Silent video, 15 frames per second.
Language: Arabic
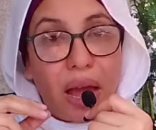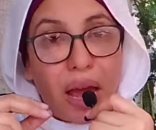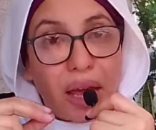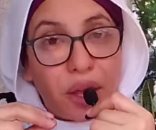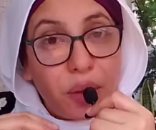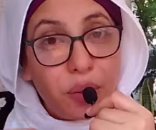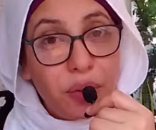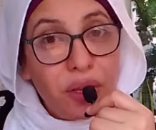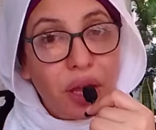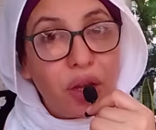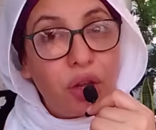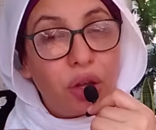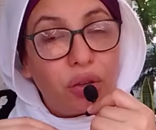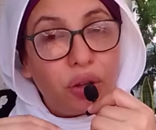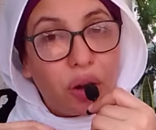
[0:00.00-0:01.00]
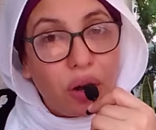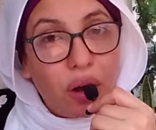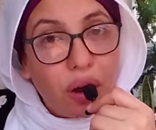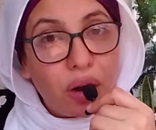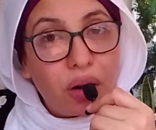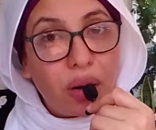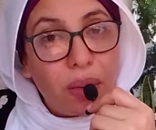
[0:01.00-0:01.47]
هيبدا
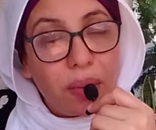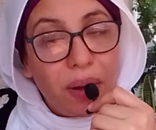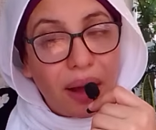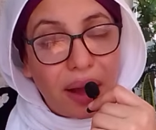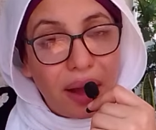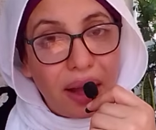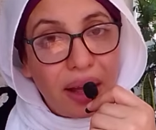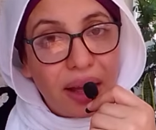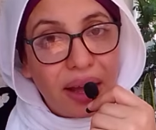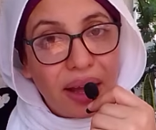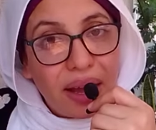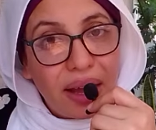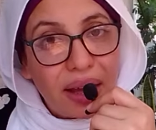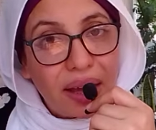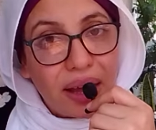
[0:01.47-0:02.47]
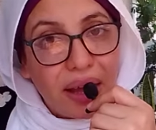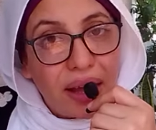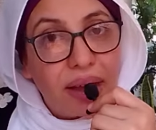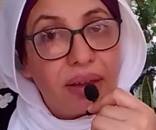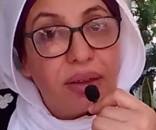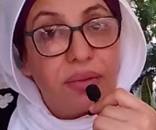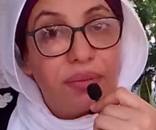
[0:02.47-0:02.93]
يتقرب معاها حاجه
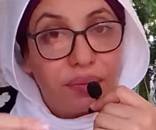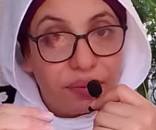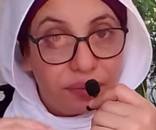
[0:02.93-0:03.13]
حاجه